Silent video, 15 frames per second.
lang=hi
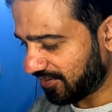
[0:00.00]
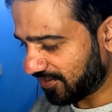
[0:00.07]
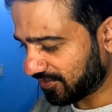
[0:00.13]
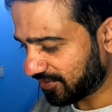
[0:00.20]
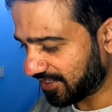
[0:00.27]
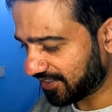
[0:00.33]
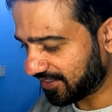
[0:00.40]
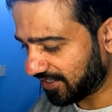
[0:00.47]

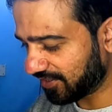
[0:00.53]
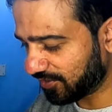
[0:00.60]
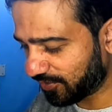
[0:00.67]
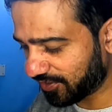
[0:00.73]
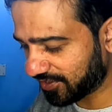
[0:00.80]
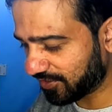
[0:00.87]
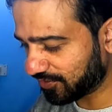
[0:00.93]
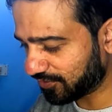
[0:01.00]
अब करते
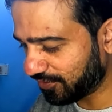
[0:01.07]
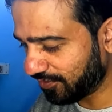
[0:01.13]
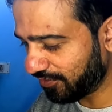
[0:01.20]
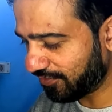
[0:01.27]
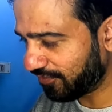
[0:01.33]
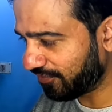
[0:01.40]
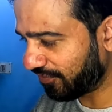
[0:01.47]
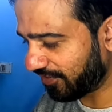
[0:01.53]
हैं थोड़ा सा उसको
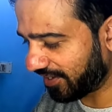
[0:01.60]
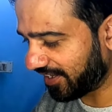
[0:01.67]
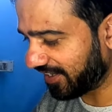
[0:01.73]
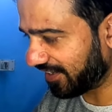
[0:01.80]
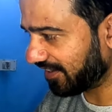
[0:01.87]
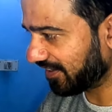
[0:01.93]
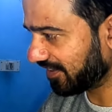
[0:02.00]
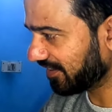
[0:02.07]

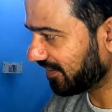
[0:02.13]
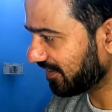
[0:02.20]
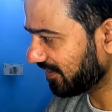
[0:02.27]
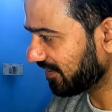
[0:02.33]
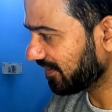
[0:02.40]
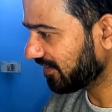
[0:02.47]
फ्राई